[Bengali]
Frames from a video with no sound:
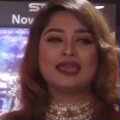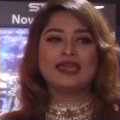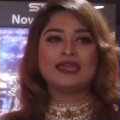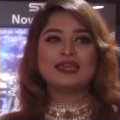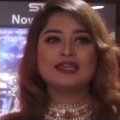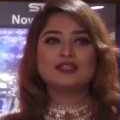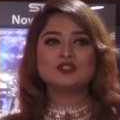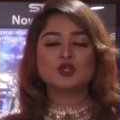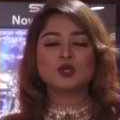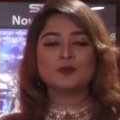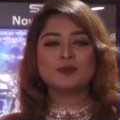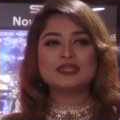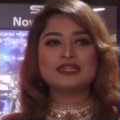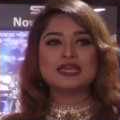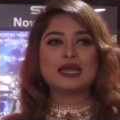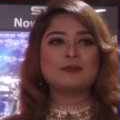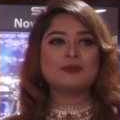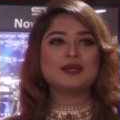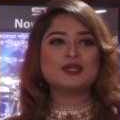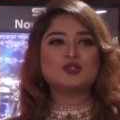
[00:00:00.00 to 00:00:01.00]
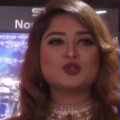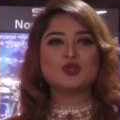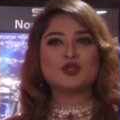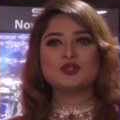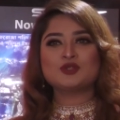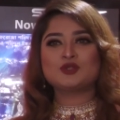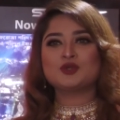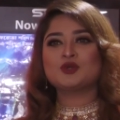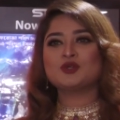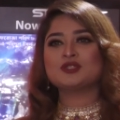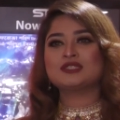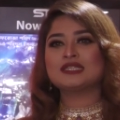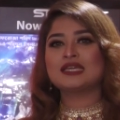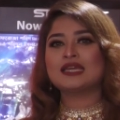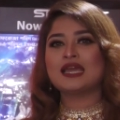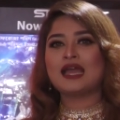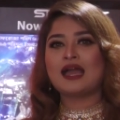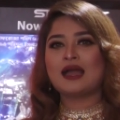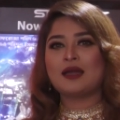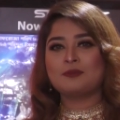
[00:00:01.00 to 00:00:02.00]
এই ছবিতে আমার চরিত্র হচ্ছে
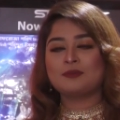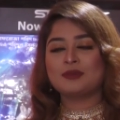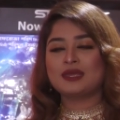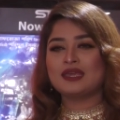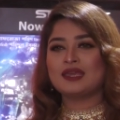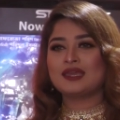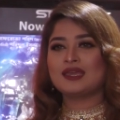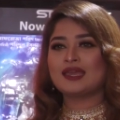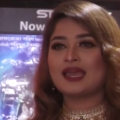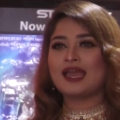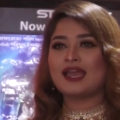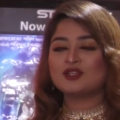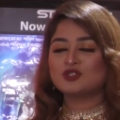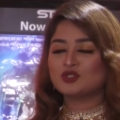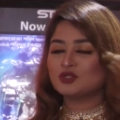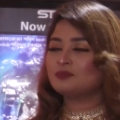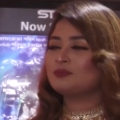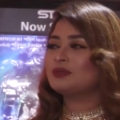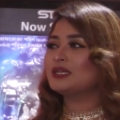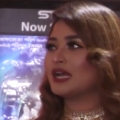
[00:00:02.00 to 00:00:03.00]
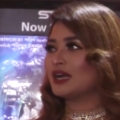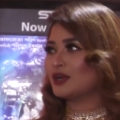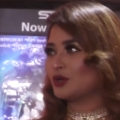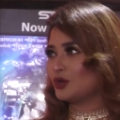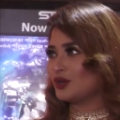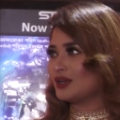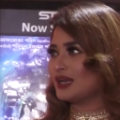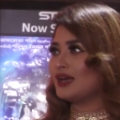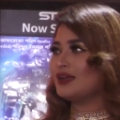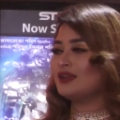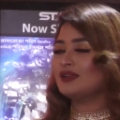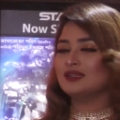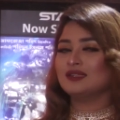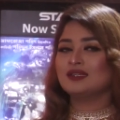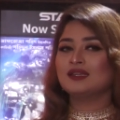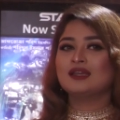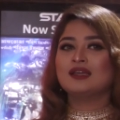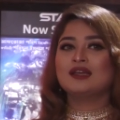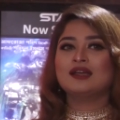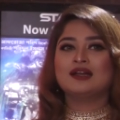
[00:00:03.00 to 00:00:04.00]
আমি একজন বীরাঙ্গনা
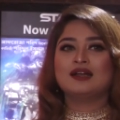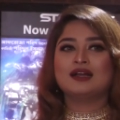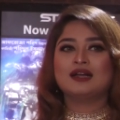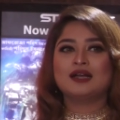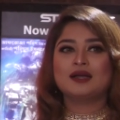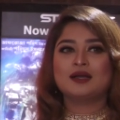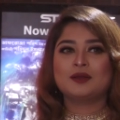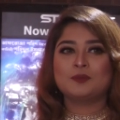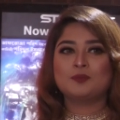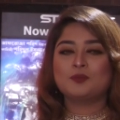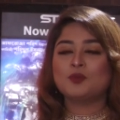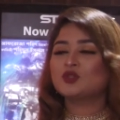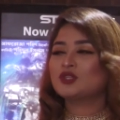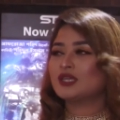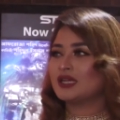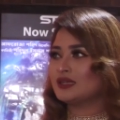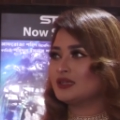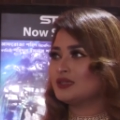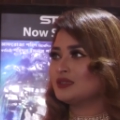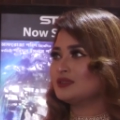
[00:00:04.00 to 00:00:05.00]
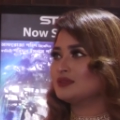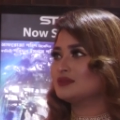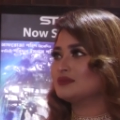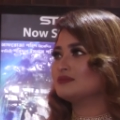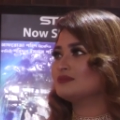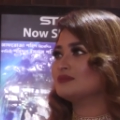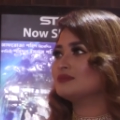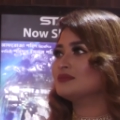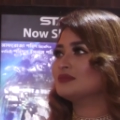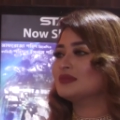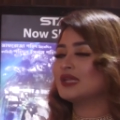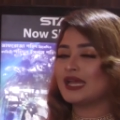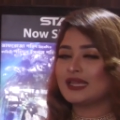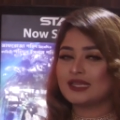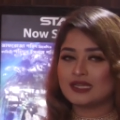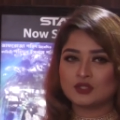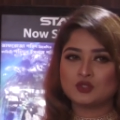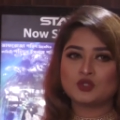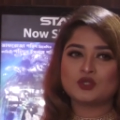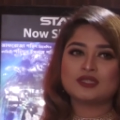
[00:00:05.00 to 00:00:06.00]
প্রধান
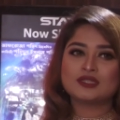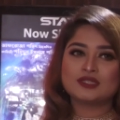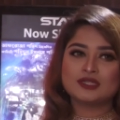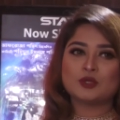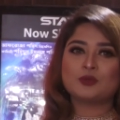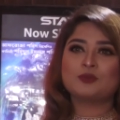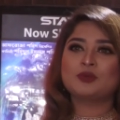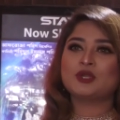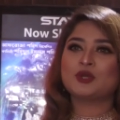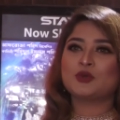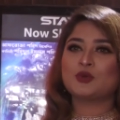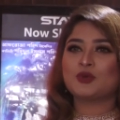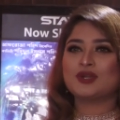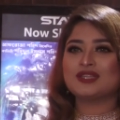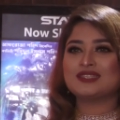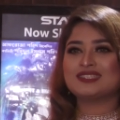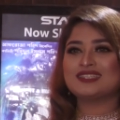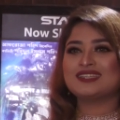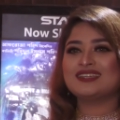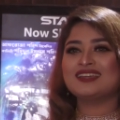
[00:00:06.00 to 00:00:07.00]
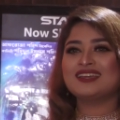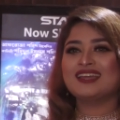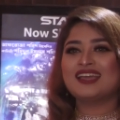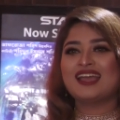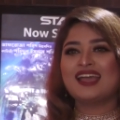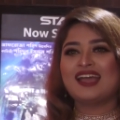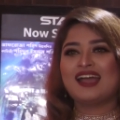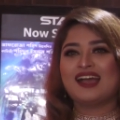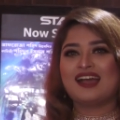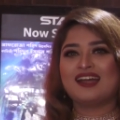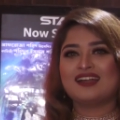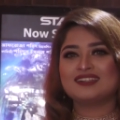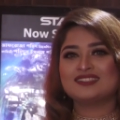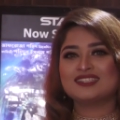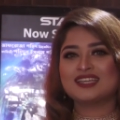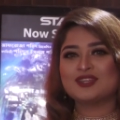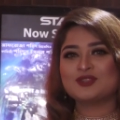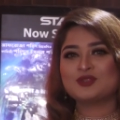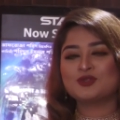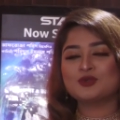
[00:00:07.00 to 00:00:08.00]
নায়িকা চরিত্রে অভিনয় করেছি আর
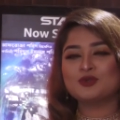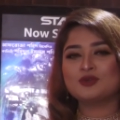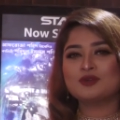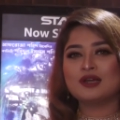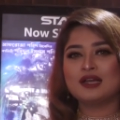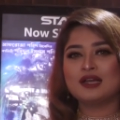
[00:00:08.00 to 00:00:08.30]
যেহেতু